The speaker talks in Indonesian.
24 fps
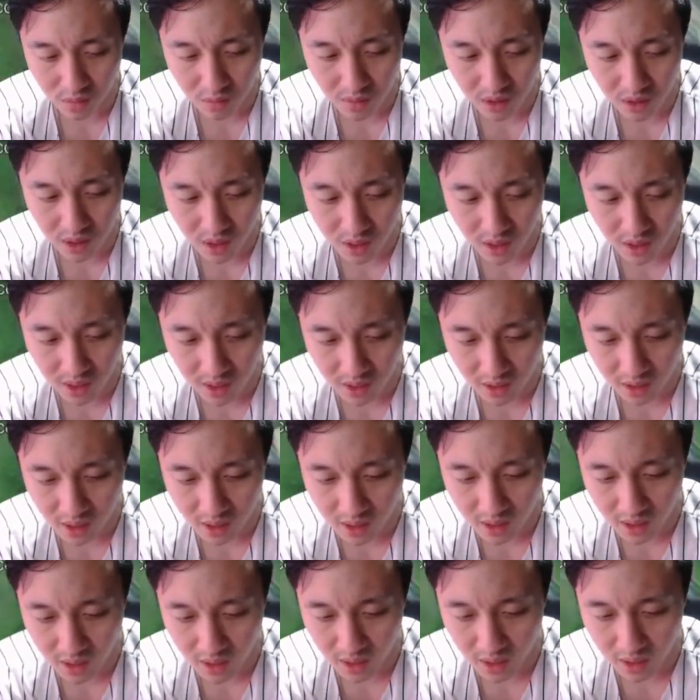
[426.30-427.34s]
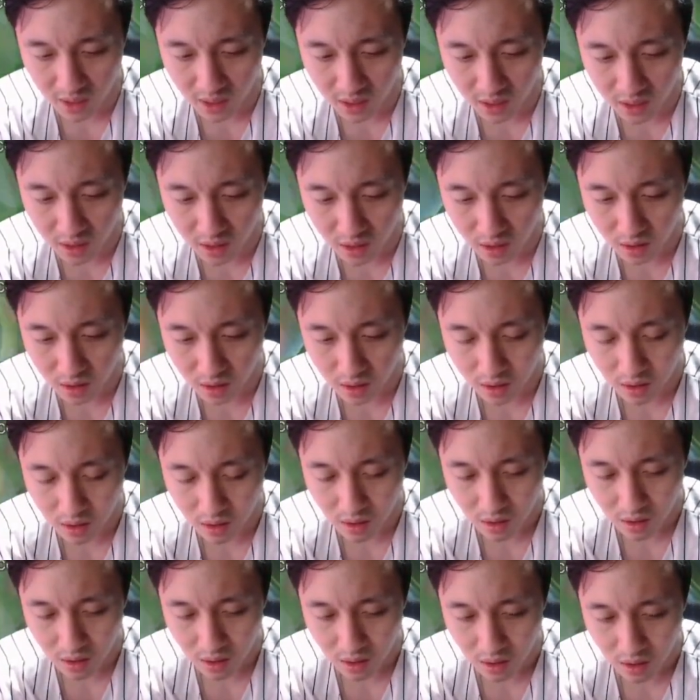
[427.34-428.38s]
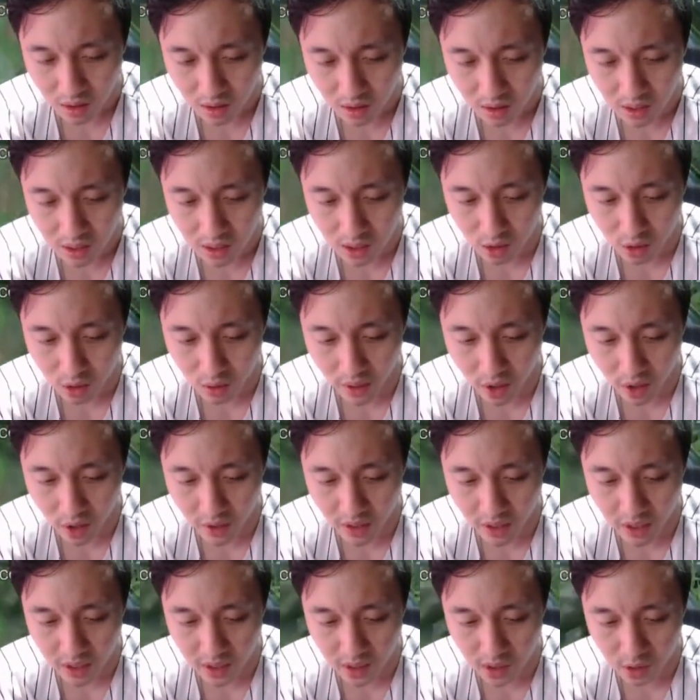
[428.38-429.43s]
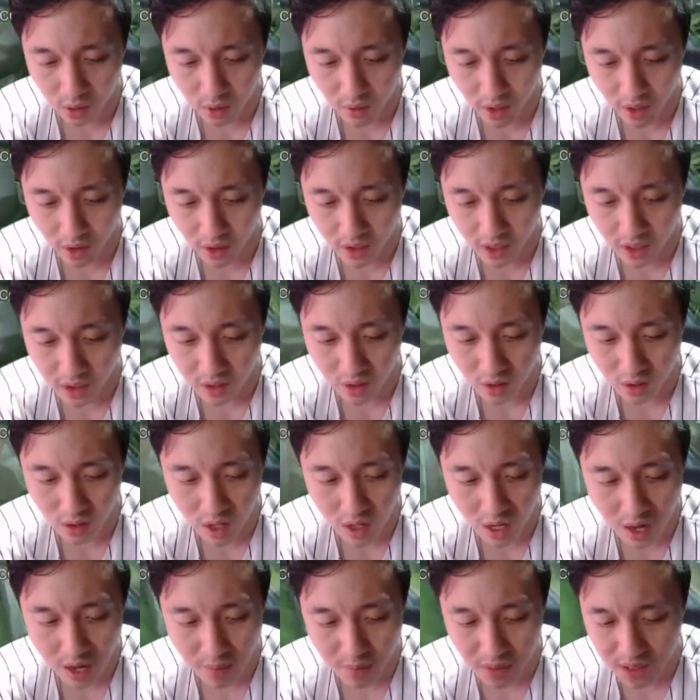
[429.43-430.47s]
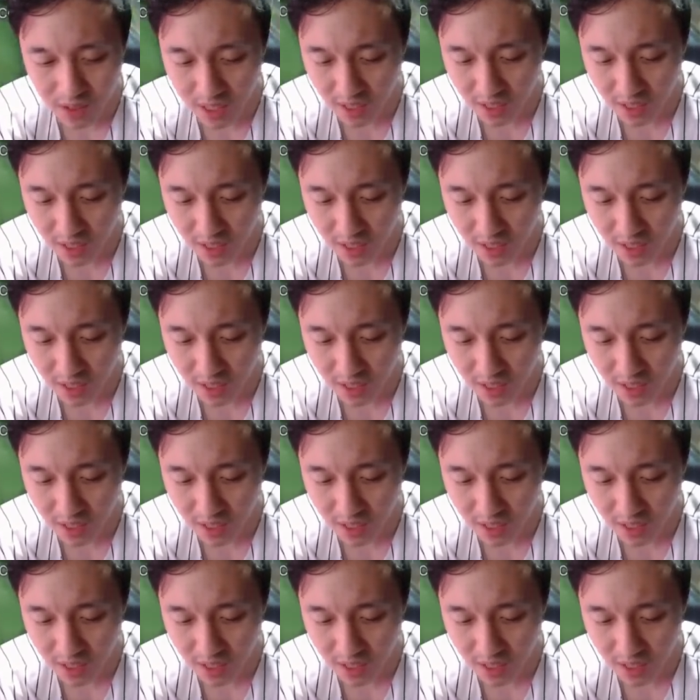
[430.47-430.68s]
menggila gini tai. Langsung wewen guys, langsung wewen guys. Kalau nggak bisa